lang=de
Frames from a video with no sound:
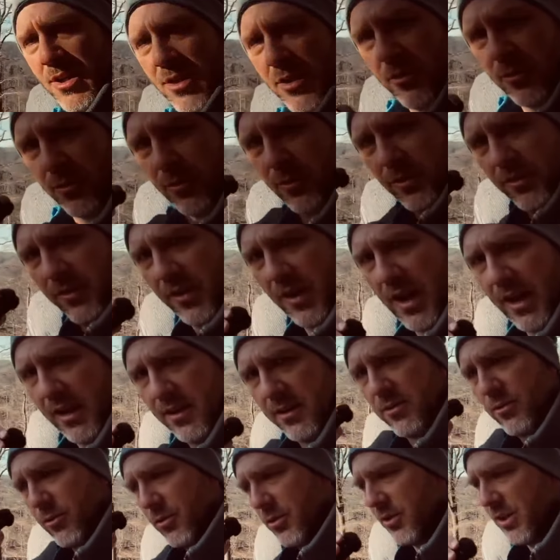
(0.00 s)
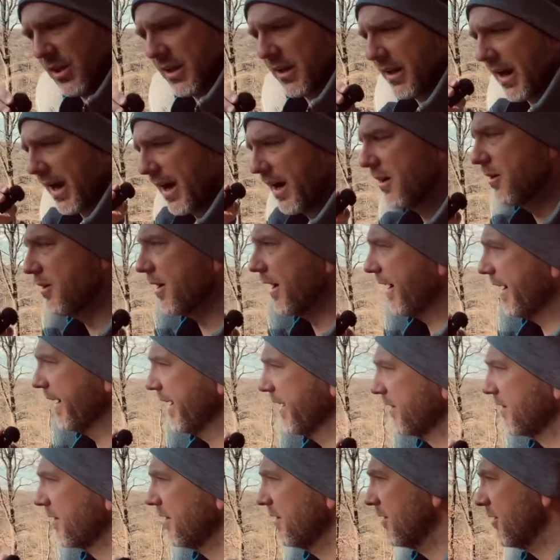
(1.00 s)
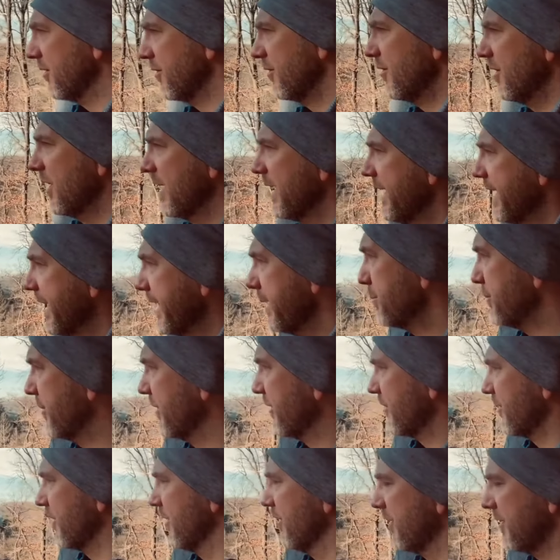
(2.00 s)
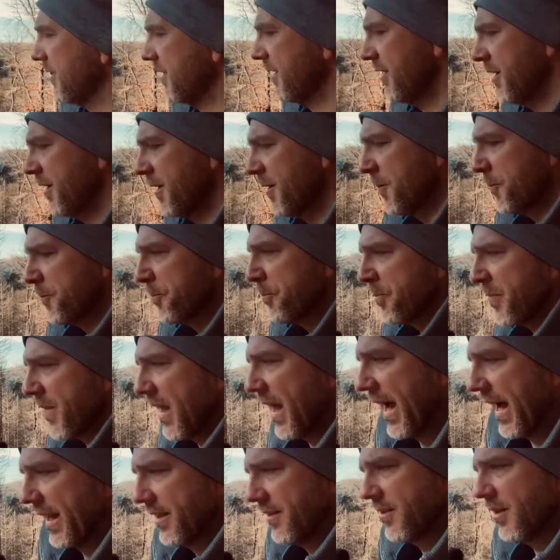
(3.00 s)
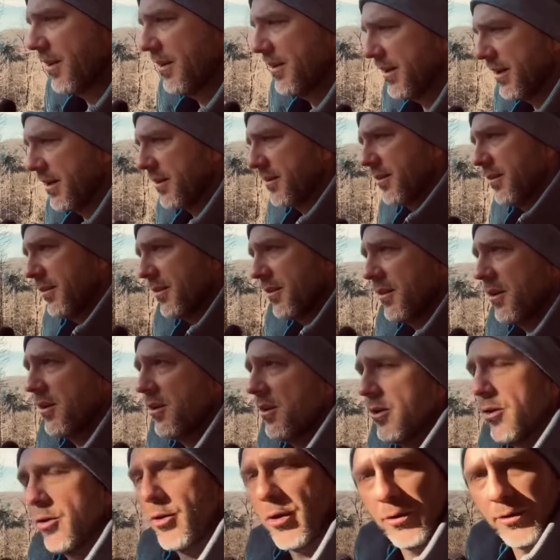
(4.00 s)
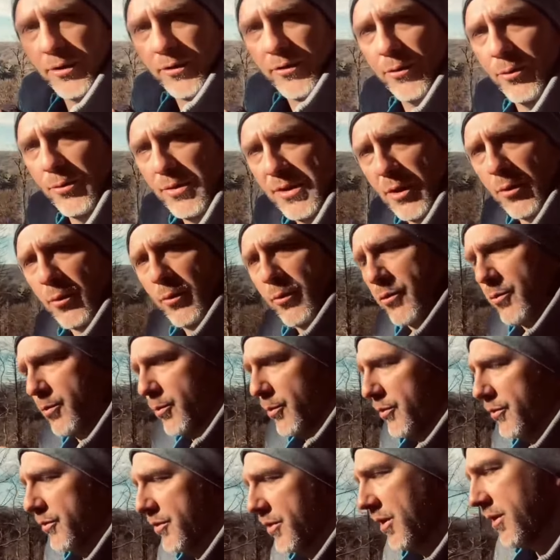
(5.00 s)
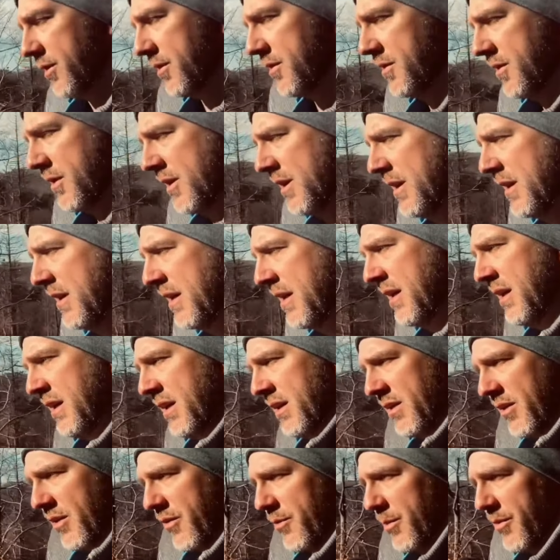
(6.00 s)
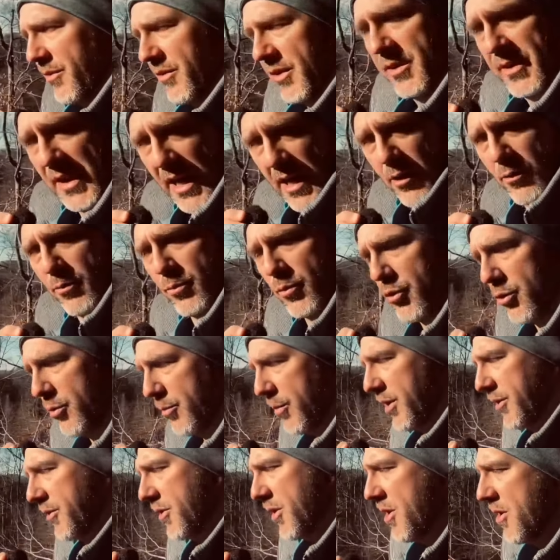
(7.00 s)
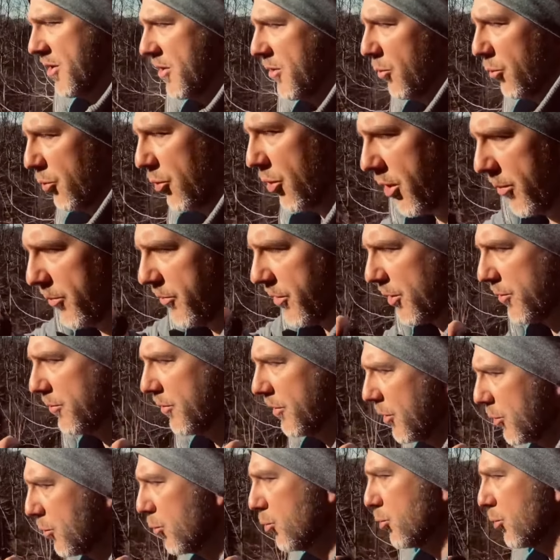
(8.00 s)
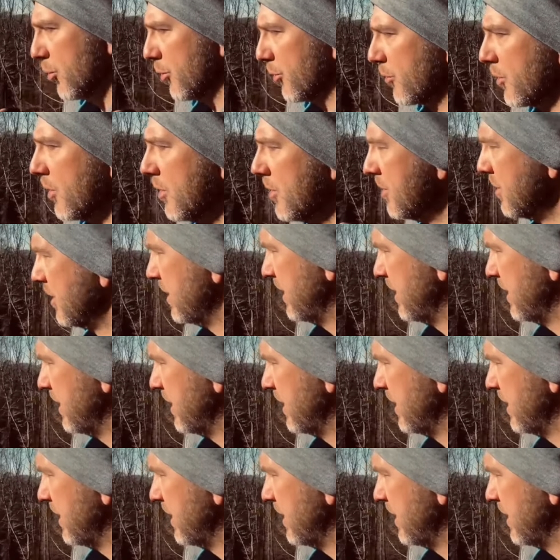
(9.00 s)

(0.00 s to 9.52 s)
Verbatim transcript: so dieser durch die Krankheit, durch die Erlebnisse antrainierten Konditionierungsmuster, dass man sich darum kümmert oder ob halt wieder gut ist.